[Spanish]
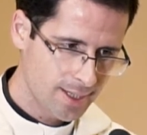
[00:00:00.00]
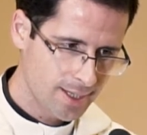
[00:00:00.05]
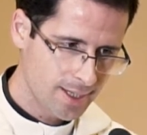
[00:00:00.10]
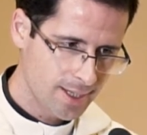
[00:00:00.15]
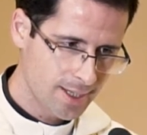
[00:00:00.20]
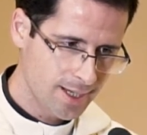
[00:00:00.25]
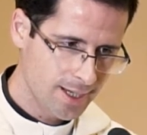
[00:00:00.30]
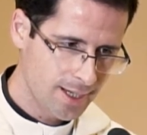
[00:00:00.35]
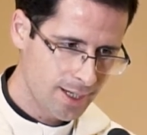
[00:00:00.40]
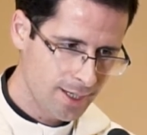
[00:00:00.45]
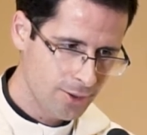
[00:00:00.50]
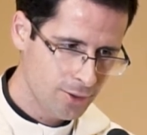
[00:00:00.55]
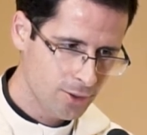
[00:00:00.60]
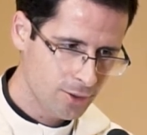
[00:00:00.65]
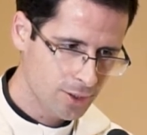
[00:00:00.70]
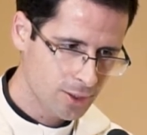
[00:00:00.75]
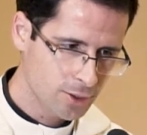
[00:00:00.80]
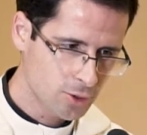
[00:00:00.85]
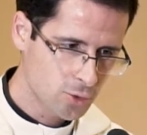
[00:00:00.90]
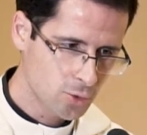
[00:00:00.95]
En el niño
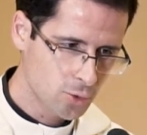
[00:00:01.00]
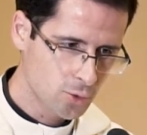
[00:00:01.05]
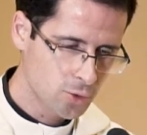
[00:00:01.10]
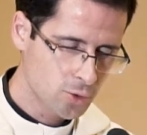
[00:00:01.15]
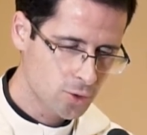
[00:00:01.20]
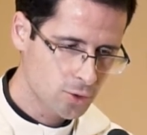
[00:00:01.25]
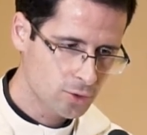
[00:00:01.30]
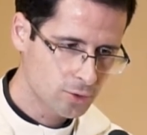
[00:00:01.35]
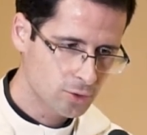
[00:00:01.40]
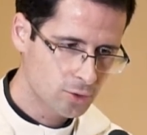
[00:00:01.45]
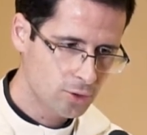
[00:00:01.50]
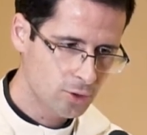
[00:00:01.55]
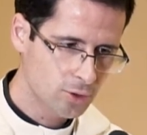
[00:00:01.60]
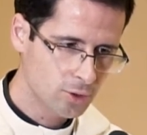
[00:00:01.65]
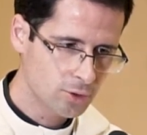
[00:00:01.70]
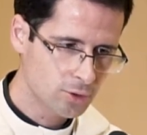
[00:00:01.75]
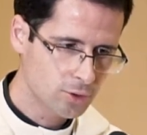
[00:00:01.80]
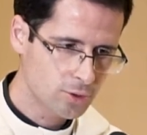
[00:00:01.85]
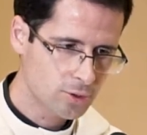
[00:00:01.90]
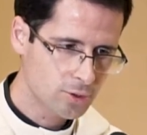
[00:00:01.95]
Jesús
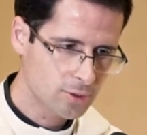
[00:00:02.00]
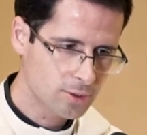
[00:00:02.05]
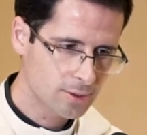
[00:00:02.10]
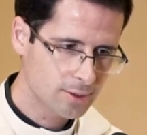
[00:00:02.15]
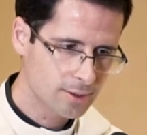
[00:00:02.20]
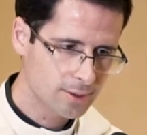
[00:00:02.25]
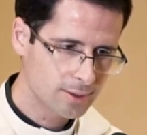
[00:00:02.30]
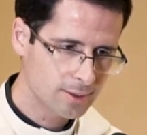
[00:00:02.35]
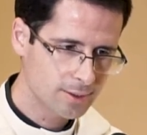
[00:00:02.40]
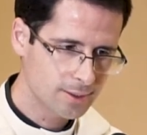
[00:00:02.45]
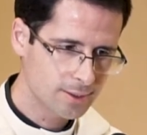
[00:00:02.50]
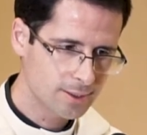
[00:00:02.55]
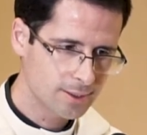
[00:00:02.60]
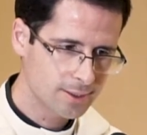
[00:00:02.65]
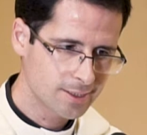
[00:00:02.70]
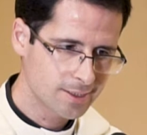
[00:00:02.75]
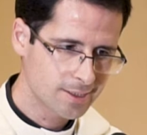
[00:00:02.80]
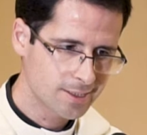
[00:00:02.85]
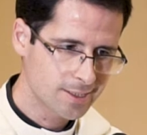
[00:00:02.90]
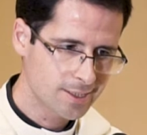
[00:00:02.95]
Dios
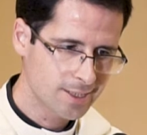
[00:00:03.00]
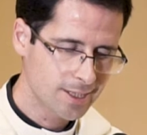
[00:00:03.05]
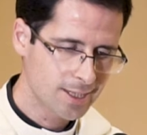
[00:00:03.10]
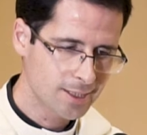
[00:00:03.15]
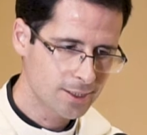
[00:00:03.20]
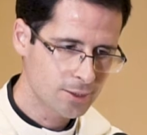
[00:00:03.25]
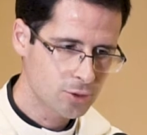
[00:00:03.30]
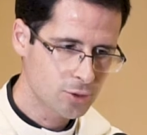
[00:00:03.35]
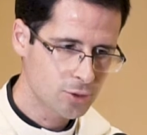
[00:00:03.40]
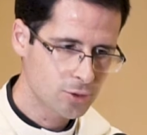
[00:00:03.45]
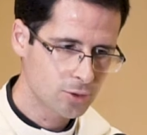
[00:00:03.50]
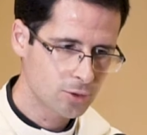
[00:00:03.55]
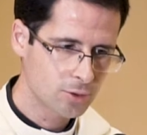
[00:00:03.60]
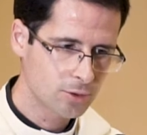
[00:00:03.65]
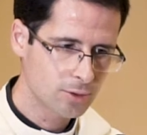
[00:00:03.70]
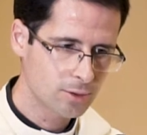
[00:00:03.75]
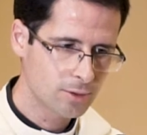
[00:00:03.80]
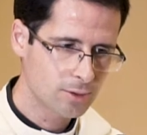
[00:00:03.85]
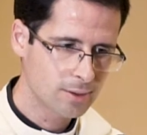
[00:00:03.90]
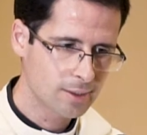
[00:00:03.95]
se ha
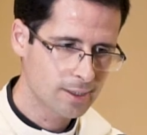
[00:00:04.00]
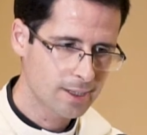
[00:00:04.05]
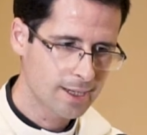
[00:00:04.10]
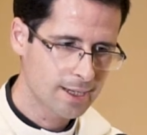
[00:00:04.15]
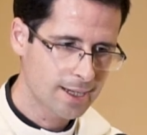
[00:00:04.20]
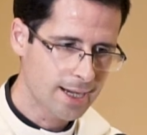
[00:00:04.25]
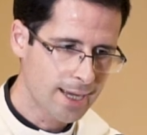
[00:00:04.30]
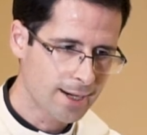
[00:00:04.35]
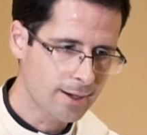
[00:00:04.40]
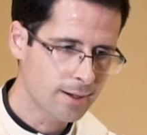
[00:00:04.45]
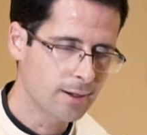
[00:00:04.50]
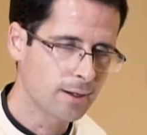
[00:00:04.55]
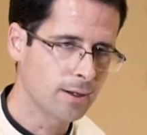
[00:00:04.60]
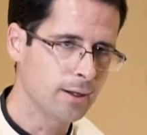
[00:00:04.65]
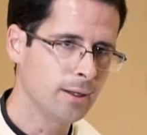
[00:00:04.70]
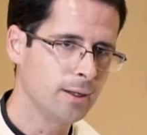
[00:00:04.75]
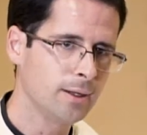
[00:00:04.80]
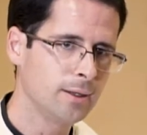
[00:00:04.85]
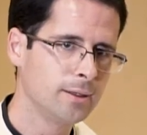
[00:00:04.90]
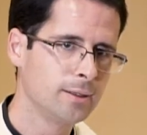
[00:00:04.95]
hecho
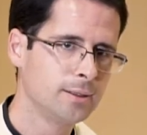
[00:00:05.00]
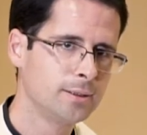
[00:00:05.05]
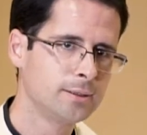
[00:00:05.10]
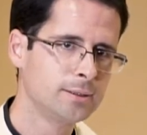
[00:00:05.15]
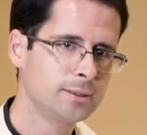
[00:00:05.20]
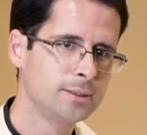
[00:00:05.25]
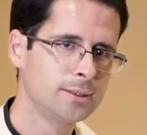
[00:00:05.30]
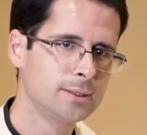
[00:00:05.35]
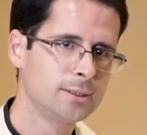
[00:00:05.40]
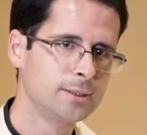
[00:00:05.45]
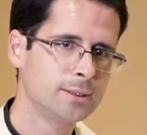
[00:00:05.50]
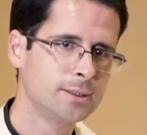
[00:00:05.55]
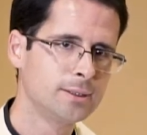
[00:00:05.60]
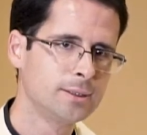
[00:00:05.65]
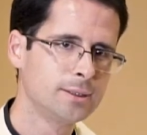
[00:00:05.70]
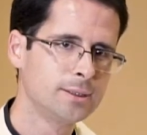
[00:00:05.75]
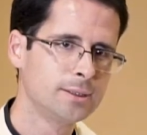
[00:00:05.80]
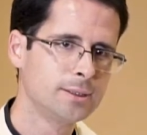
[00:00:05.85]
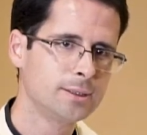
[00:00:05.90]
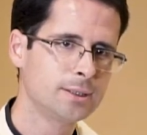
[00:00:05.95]
carne,
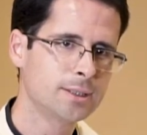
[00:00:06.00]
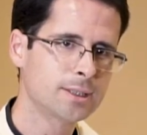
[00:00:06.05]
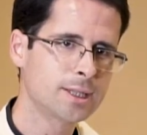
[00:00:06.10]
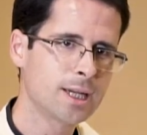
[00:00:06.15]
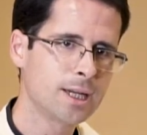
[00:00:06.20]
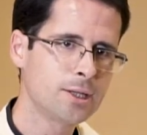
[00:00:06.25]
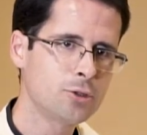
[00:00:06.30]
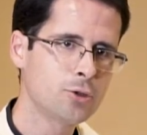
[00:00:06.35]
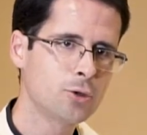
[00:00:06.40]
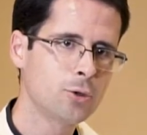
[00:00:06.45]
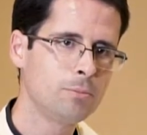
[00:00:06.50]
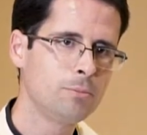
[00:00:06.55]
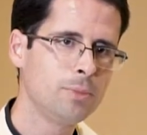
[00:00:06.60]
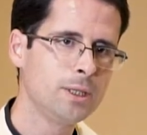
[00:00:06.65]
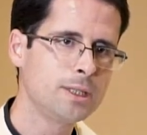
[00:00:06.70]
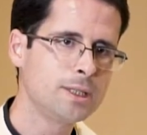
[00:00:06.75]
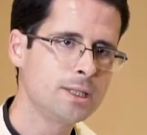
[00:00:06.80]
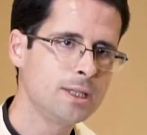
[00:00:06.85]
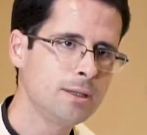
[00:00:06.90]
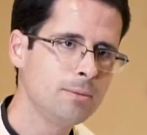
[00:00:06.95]
se ha hecho
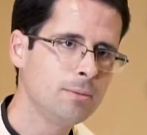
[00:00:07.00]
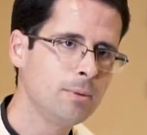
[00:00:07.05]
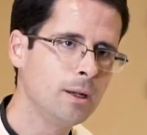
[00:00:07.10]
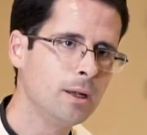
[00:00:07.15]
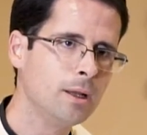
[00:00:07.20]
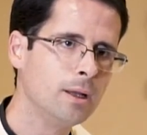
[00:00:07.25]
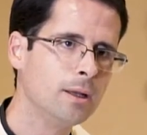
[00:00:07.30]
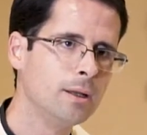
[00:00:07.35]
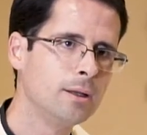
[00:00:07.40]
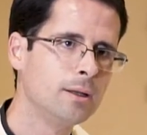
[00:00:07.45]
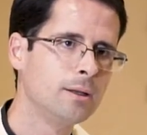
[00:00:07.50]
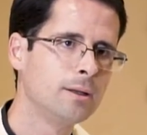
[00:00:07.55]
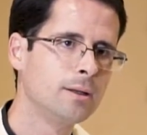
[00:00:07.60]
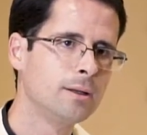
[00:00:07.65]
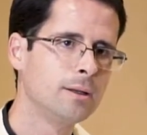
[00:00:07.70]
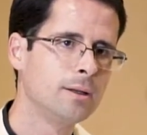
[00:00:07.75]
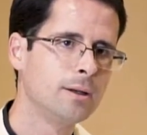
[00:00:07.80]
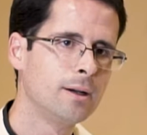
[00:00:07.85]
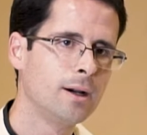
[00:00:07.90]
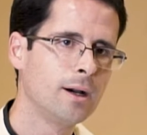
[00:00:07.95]
visible
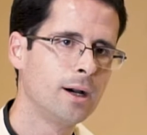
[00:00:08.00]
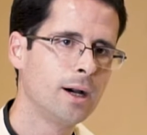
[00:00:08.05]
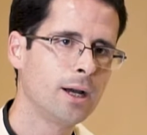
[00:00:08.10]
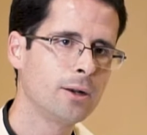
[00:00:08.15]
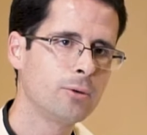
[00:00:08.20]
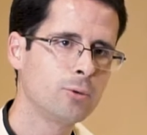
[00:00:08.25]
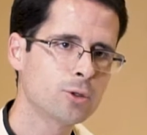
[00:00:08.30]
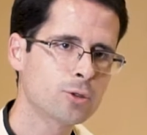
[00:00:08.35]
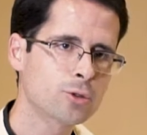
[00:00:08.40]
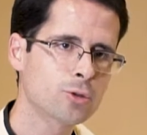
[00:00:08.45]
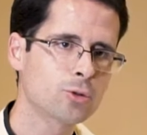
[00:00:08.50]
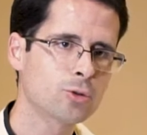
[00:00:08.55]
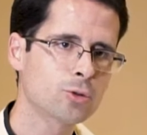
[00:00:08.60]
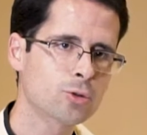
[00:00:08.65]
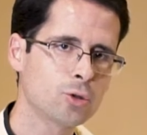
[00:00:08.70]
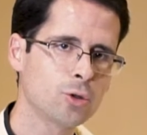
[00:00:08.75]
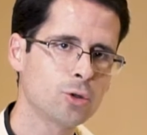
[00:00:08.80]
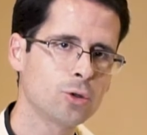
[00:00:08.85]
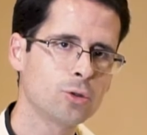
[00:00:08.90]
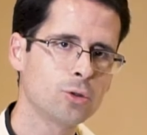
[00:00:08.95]
a
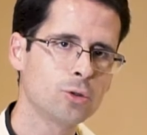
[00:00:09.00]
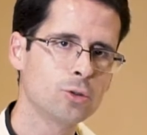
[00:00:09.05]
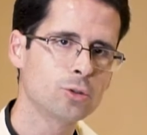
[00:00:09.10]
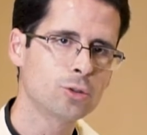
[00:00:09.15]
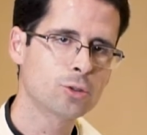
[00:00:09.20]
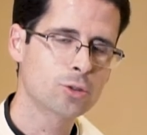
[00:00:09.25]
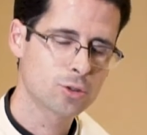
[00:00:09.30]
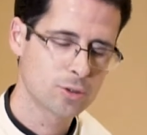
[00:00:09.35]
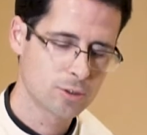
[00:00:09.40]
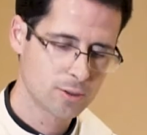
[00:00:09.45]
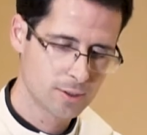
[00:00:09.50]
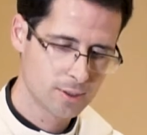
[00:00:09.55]
nuestros ojos.